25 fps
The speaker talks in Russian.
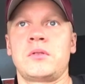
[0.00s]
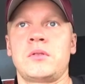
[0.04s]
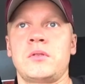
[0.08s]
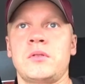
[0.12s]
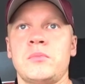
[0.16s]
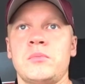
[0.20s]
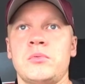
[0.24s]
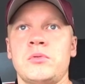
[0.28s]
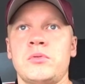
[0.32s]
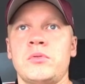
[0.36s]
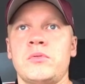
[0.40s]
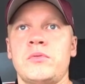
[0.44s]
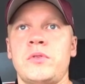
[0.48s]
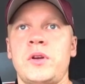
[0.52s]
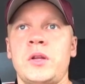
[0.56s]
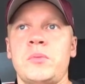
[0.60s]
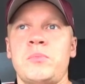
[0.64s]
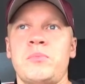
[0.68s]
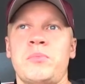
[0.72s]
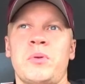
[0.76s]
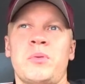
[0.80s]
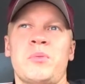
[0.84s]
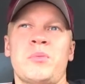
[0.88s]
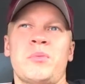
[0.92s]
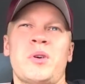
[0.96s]
не буду врать,
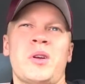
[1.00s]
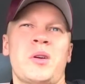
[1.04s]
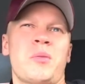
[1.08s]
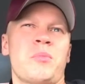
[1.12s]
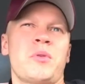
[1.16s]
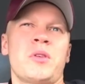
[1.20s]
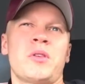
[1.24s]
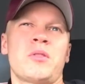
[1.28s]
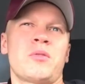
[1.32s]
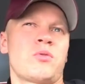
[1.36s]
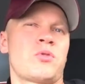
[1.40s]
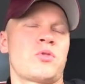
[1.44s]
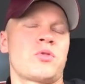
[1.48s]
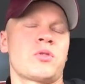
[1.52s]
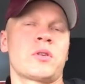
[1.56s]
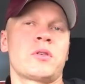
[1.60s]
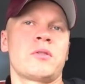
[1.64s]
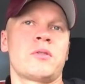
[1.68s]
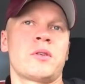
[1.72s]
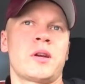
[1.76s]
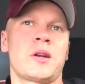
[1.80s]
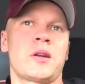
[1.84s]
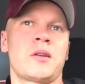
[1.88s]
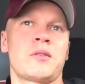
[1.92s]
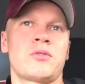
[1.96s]
по-моему, Армению еще
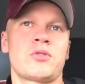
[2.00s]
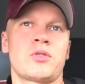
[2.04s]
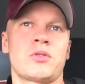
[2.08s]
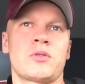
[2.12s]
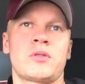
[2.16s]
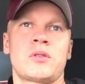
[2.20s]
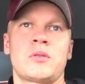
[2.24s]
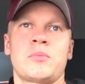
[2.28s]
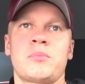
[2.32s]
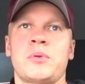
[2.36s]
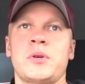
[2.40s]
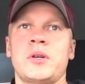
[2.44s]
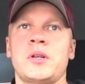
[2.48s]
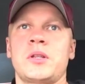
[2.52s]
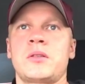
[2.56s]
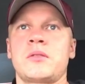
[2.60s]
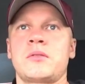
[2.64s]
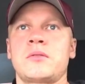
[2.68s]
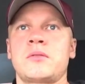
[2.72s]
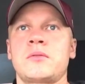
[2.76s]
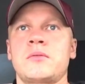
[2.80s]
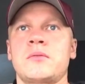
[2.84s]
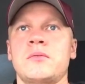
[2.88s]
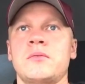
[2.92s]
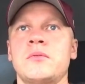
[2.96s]
говорили, что-то типа
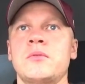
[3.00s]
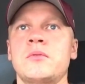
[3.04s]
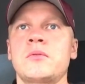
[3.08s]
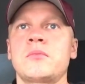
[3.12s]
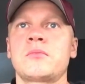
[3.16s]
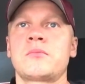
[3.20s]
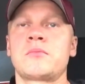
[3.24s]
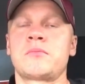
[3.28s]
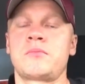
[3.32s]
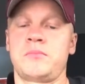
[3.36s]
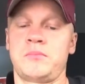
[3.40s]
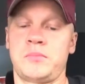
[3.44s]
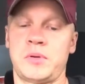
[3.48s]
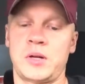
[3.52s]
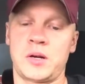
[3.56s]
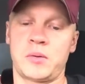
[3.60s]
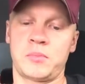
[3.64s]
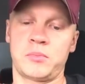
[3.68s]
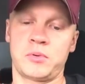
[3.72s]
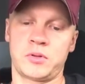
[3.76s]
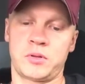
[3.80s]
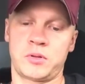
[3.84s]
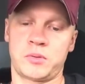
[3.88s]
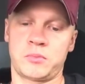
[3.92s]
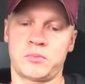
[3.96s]
этого. Ну,
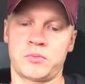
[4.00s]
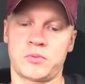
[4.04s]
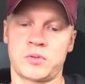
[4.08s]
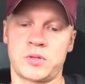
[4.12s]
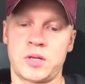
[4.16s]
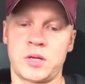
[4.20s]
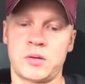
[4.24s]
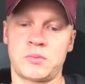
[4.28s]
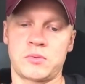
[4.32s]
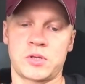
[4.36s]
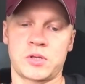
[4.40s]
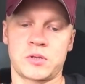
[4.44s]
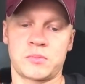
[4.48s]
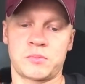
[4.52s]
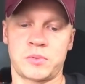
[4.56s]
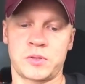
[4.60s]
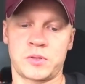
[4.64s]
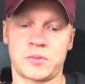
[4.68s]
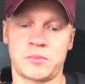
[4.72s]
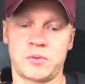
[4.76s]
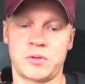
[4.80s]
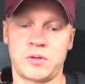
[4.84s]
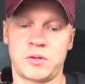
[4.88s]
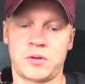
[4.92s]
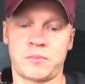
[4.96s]
поработаем, узнаем, сейчас
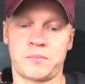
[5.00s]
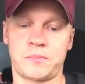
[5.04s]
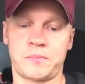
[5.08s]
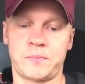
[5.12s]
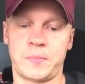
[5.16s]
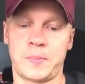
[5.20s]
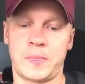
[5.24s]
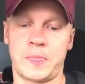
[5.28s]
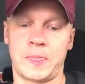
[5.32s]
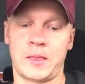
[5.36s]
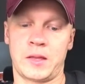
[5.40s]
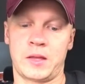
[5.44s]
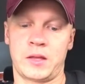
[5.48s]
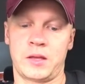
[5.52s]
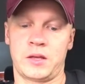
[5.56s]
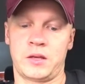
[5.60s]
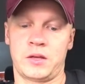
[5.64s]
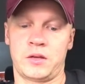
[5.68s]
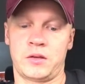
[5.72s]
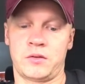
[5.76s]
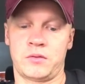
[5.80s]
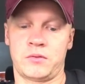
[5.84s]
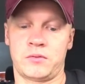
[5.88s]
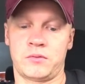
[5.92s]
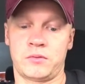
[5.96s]
посмотрим.
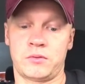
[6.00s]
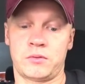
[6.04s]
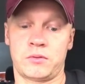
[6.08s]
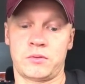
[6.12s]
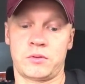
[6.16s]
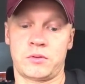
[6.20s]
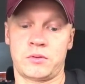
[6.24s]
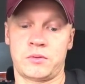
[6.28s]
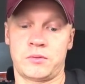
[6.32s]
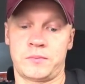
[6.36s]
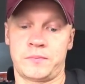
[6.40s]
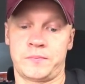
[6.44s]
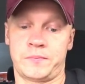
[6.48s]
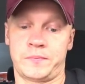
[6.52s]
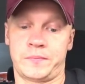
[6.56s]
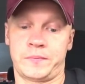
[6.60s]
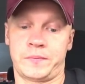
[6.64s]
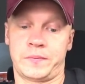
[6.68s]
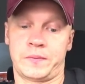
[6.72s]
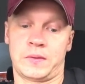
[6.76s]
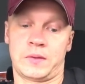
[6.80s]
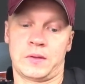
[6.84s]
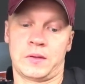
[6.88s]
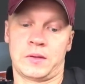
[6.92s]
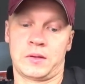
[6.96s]
Вот.
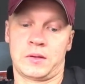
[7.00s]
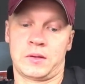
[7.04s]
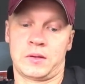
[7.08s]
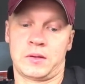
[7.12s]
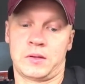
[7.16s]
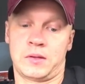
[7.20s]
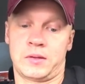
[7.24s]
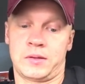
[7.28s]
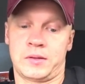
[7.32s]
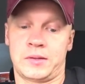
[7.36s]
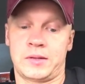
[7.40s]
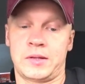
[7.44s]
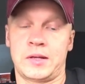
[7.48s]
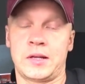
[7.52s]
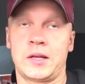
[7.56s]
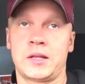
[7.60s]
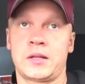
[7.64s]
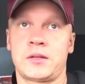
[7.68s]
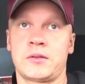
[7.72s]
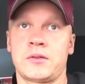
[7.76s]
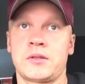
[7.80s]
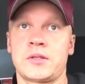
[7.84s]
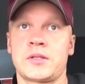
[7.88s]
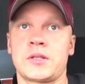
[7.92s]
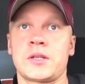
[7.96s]
Для
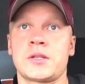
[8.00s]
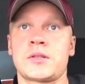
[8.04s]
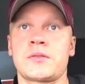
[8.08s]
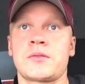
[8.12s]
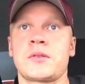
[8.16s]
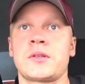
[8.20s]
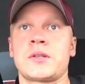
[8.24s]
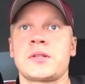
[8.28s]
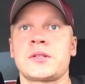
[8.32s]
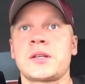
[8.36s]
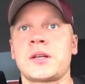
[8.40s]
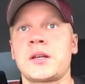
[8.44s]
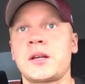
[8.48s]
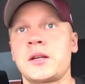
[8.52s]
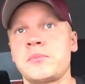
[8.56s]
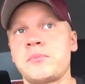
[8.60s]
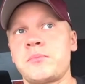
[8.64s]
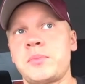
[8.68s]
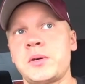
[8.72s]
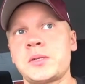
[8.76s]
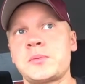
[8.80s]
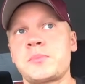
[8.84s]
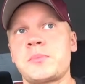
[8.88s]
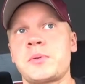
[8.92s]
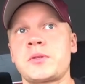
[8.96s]
этого, естественно,
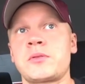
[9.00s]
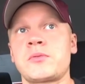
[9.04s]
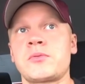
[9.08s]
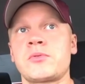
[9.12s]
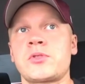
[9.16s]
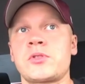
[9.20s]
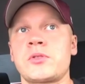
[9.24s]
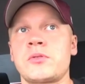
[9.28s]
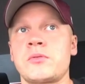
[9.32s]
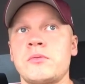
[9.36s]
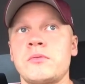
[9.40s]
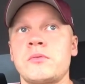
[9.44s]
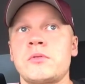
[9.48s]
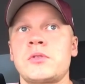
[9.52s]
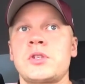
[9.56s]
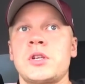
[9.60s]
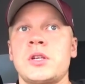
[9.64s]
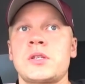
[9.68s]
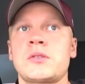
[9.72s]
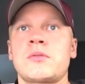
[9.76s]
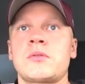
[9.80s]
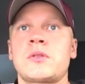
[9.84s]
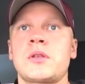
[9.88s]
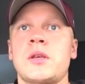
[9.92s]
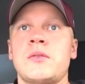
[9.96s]
загранпаспорт нужен. Ну, вот
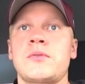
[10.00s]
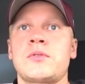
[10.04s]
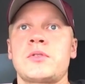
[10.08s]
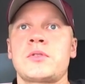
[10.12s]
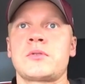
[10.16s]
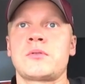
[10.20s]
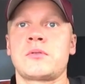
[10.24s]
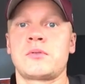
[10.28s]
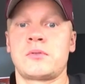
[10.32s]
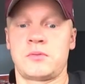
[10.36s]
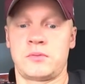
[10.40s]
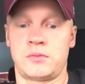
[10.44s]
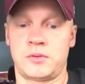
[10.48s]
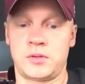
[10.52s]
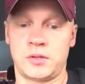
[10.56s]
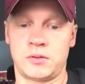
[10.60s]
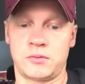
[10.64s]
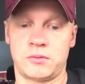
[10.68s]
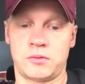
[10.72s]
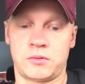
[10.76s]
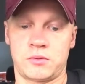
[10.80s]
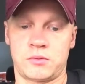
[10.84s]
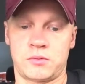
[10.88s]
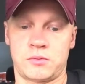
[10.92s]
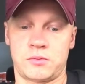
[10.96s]
сейчас вот я все
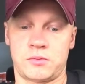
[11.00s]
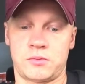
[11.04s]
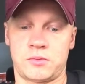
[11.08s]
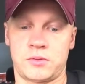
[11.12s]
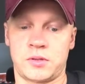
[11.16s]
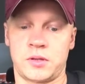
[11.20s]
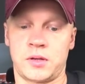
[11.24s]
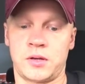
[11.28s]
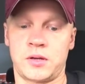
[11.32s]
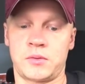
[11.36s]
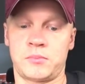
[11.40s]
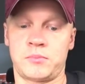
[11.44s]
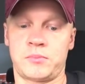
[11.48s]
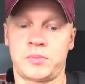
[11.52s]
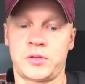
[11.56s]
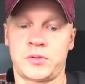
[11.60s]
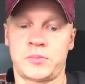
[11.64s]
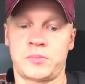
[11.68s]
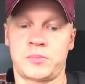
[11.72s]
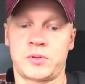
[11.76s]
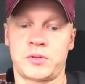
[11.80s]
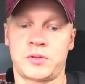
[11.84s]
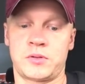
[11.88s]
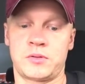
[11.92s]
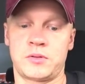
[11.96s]
делаю,
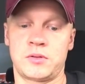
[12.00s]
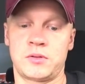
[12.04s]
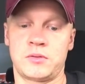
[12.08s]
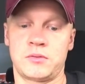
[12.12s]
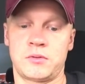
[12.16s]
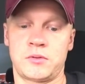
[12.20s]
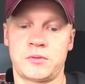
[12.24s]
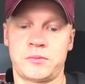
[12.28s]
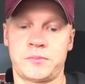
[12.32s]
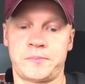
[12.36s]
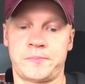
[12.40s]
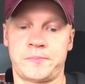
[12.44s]
загранпаспорт делаю.